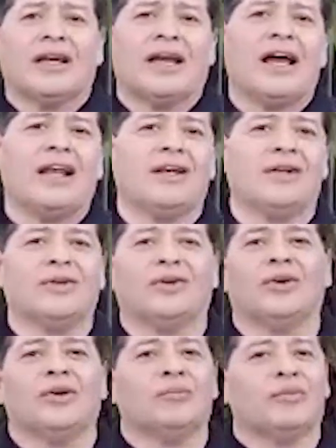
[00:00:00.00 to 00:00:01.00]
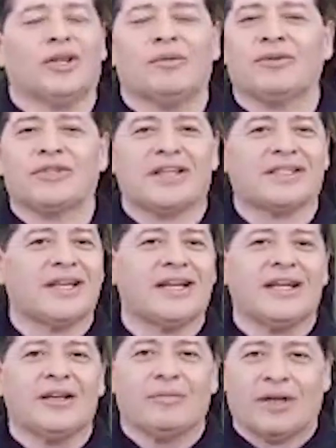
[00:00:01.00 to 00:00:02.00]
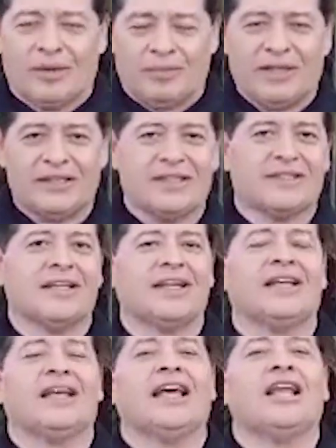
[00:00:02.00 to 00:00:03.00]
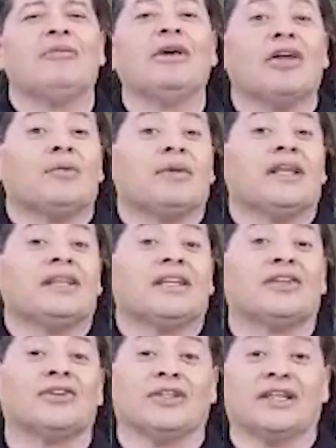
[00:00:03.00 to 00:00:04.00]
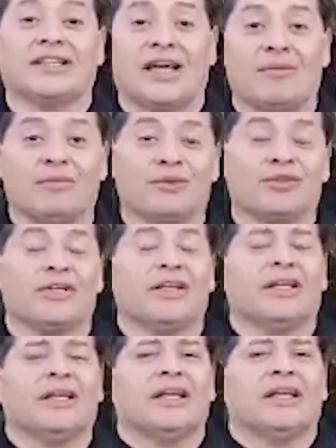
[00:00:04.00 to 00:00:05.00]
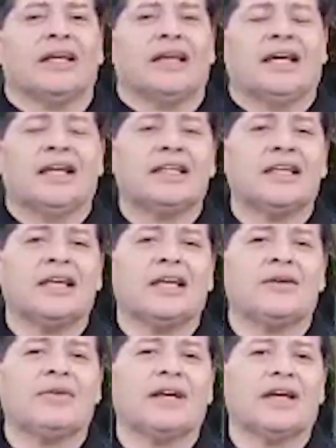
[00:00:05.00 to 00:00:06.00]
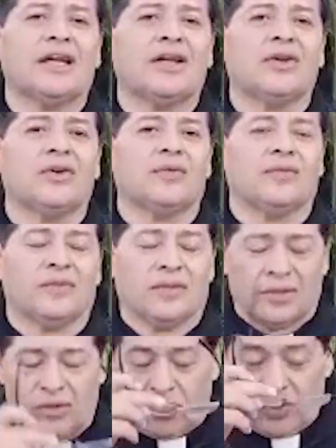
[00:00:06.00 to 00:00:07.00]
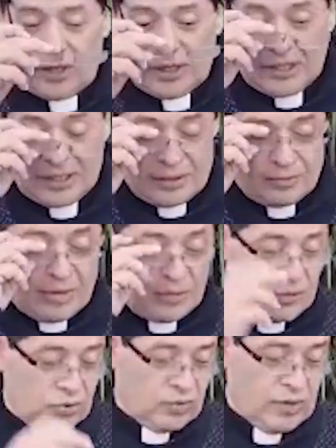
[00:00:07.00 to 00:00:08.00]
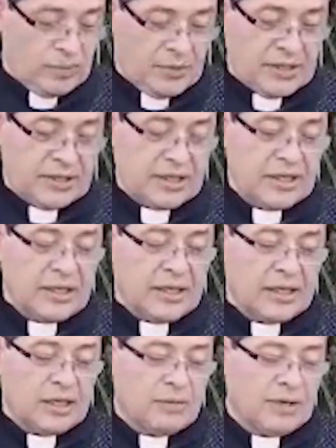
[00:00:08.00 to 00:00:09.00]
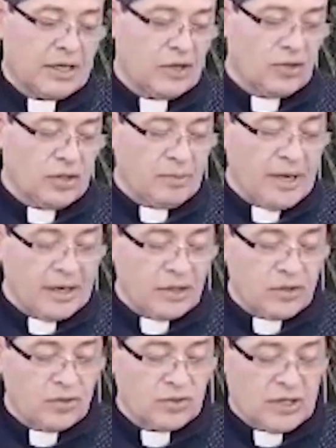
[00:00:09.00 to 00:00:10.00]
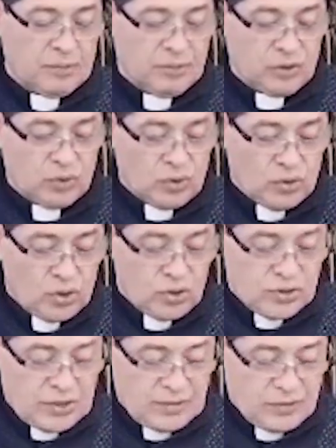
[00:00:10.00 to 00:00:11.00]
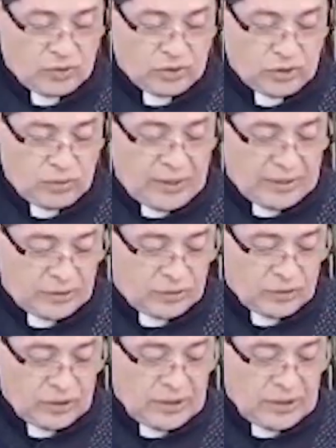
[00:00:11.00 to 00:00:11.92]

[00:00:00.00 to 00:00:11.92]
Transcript: algo podemos hacer para embellecer el medio ambiente donde estamos. En este Evangelio, hoy vamos nuevamente en el Evangelio de Marcos, capítulo 12, continuando,